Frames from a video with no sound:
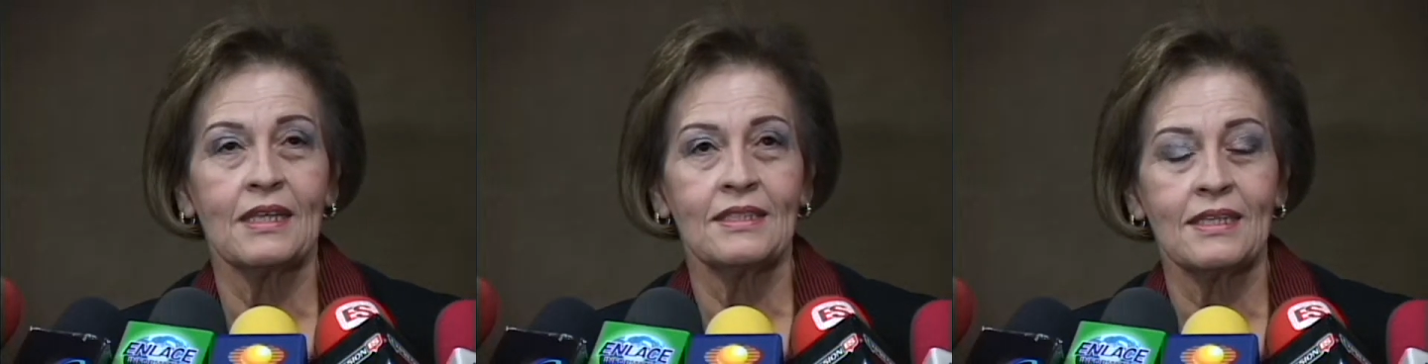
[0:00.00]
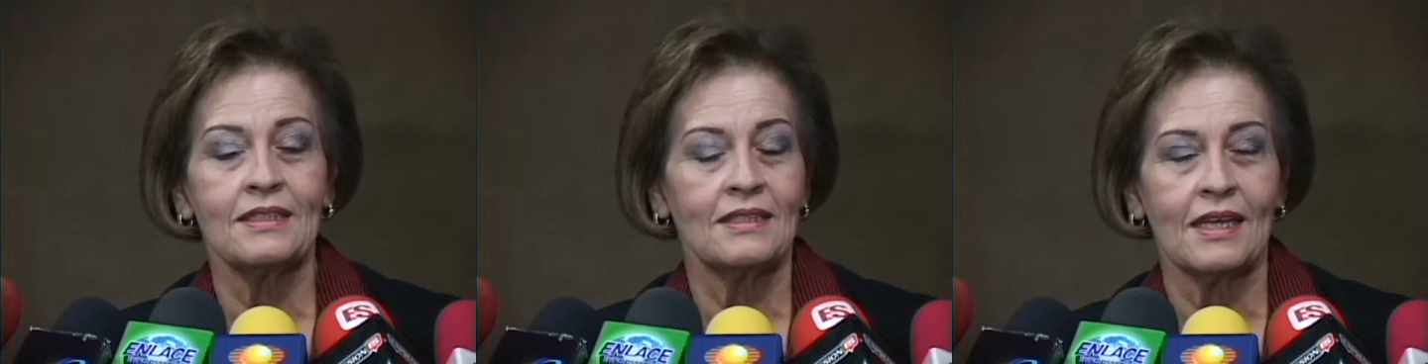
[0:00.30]
Ese
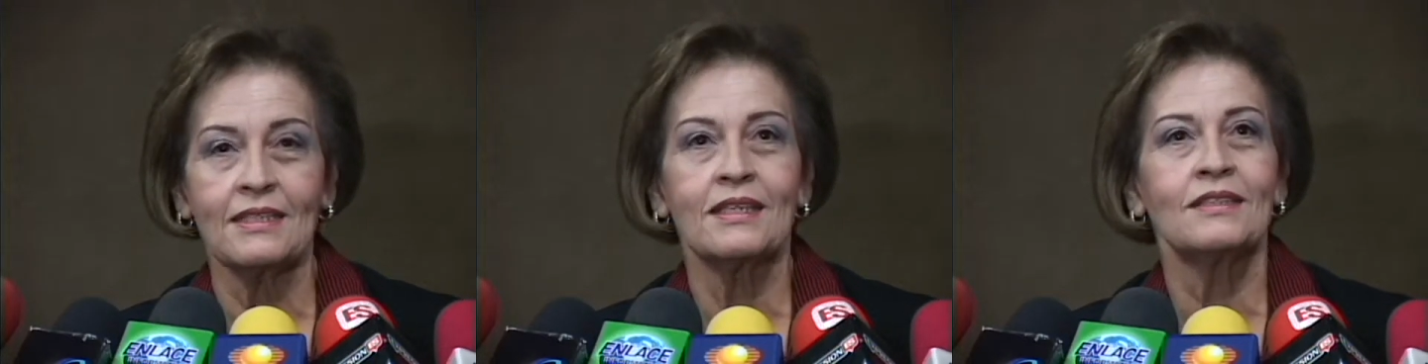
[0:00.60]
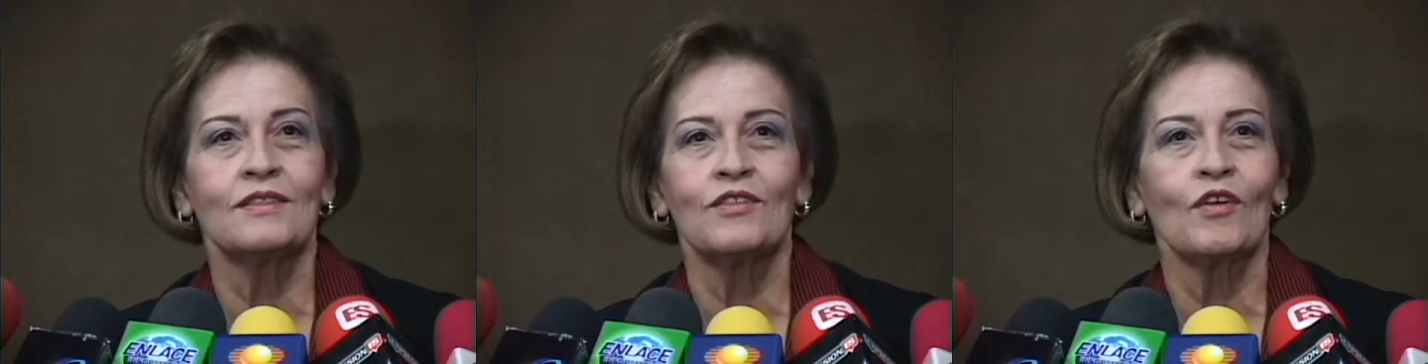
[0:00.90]
es, ese
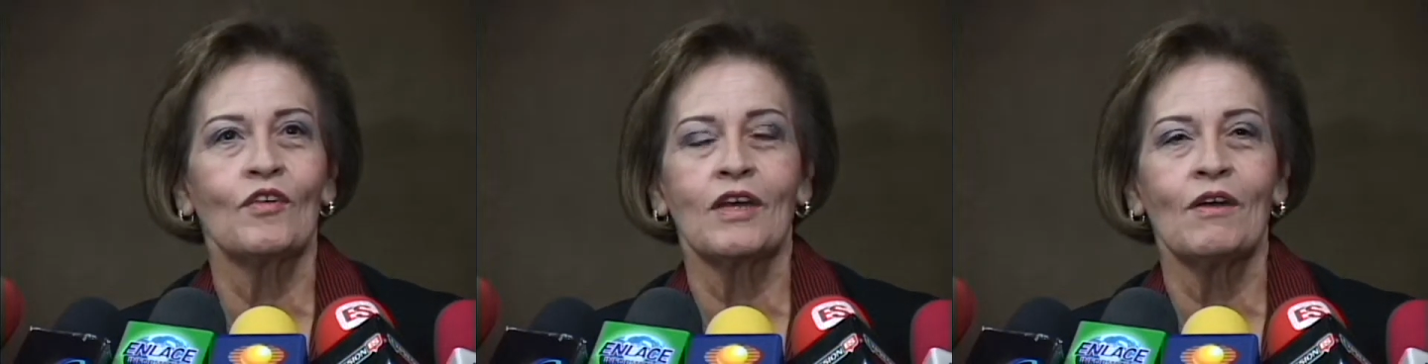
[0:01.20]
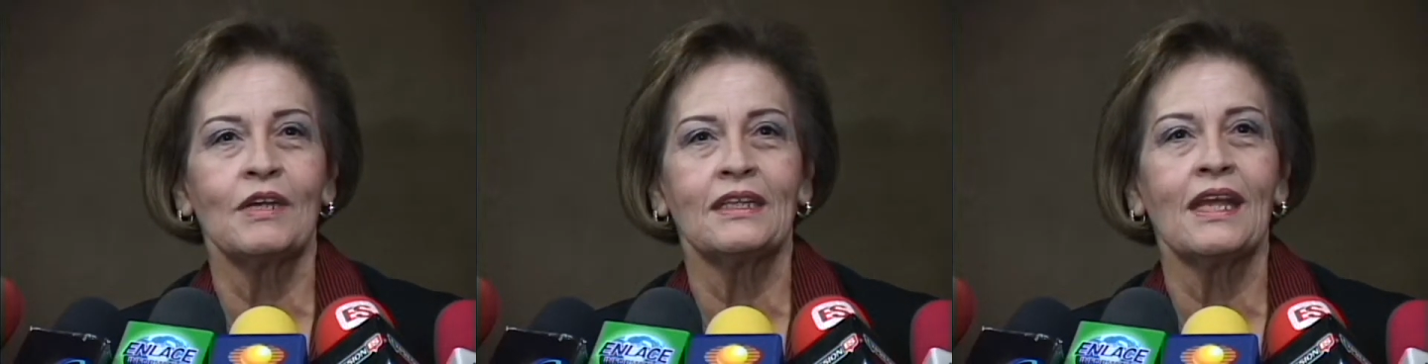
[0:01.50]
es yo creo que
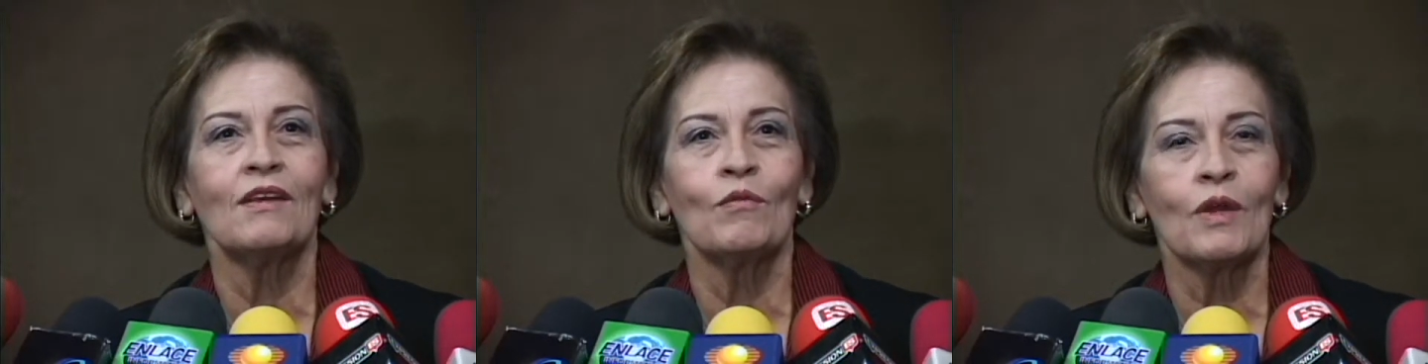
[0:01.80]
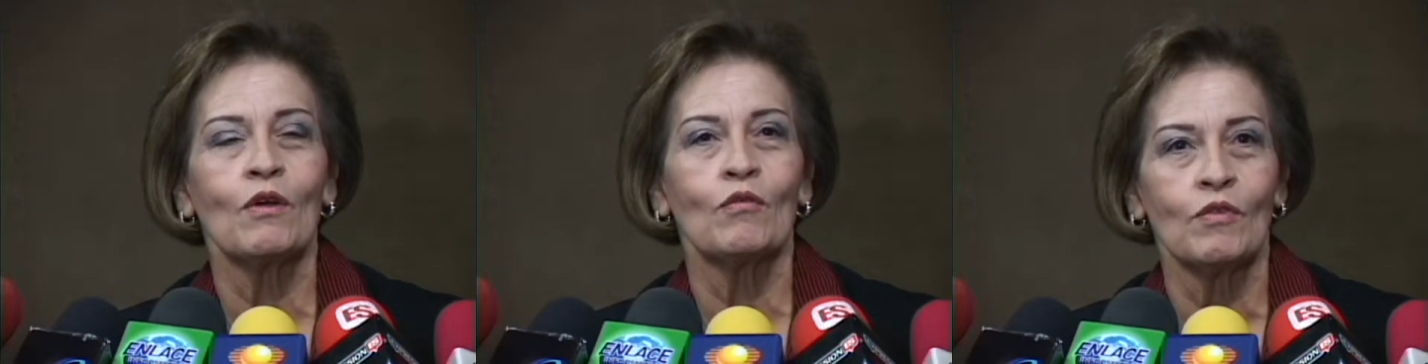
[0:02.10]
ahorita el
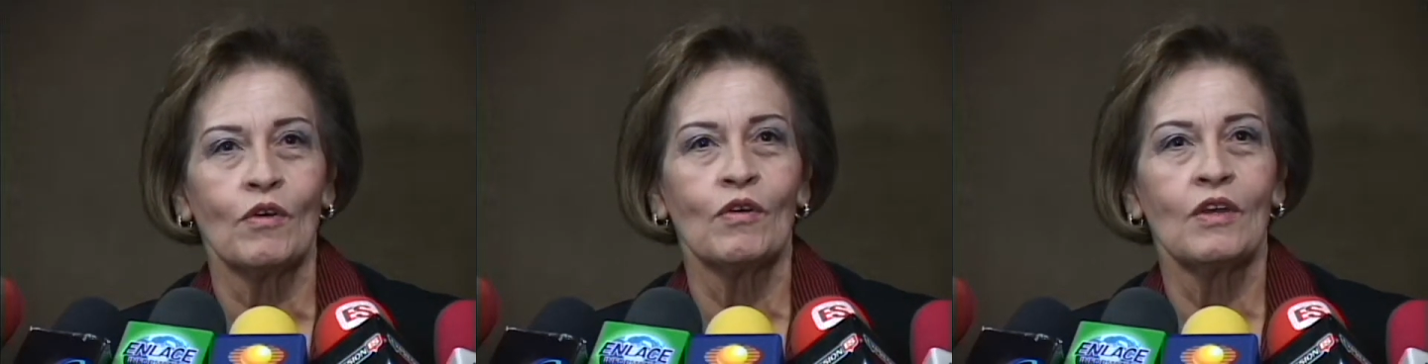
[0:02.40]
número uno